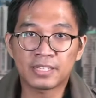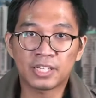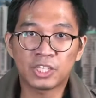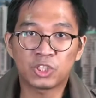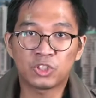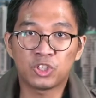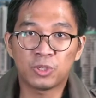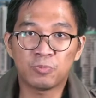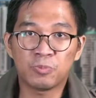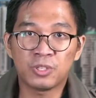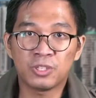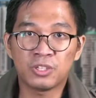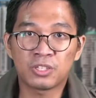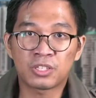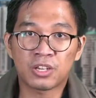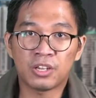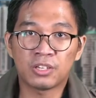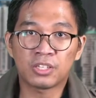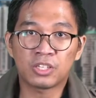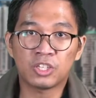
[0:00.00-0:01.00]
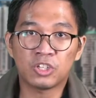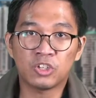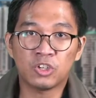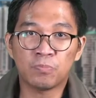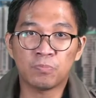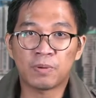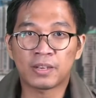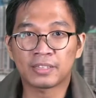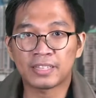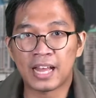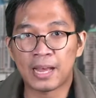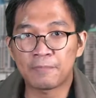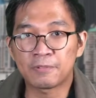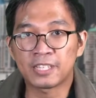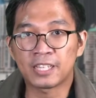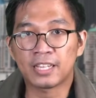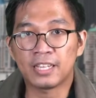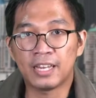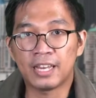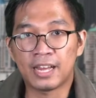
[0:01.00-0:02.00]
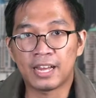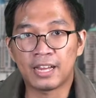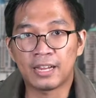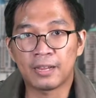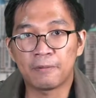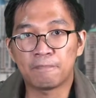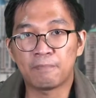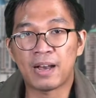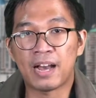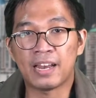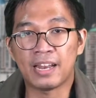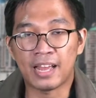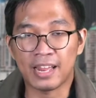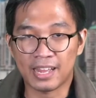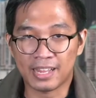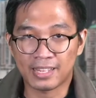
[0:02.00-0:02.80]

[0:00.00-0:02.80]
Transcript: ang Tribune News on Q pagkatapos ng ilang paalala.